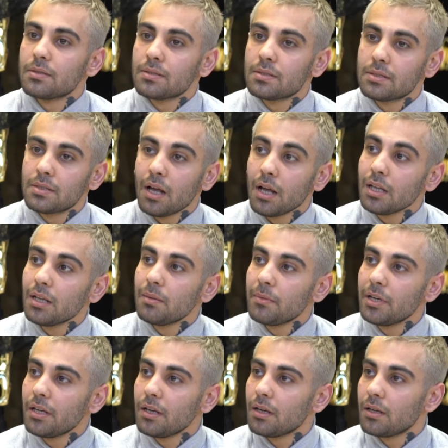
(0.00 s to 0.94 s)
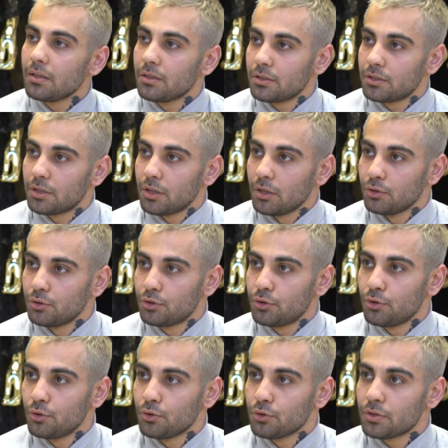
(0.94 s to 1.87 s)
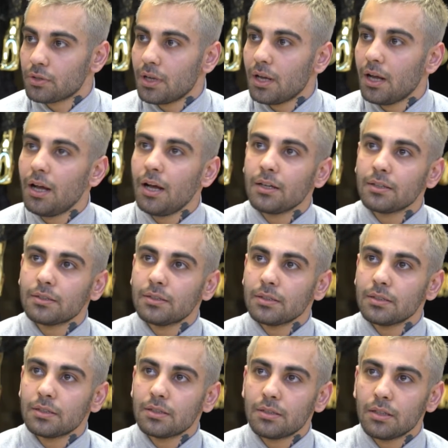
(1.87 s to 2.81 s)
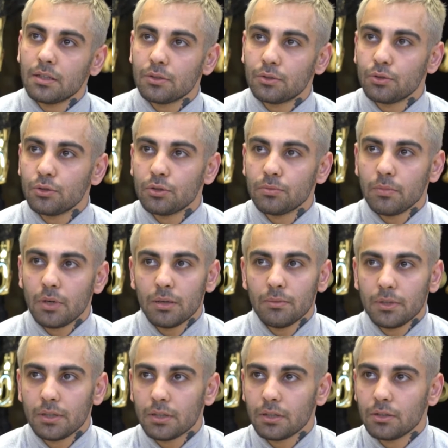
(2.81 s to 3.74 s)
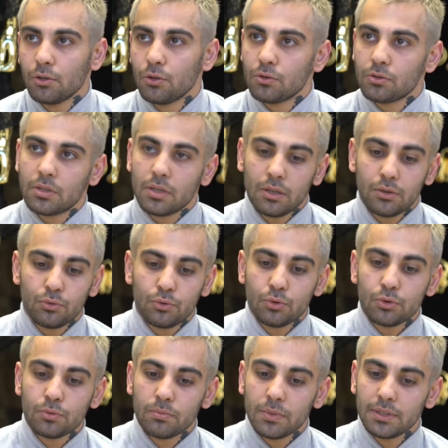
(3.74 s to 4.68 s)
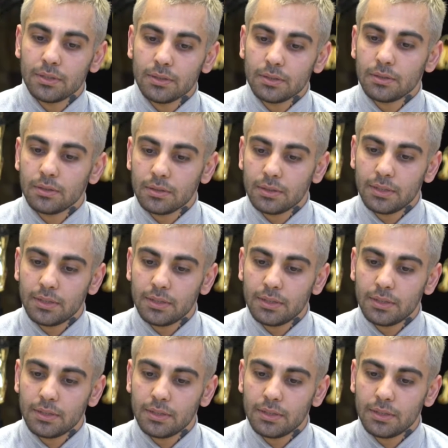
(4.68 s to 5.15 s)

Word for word: sağlamaya çalışıyoruz. Artık işte atıyorum Amerika'da olsa Türk malı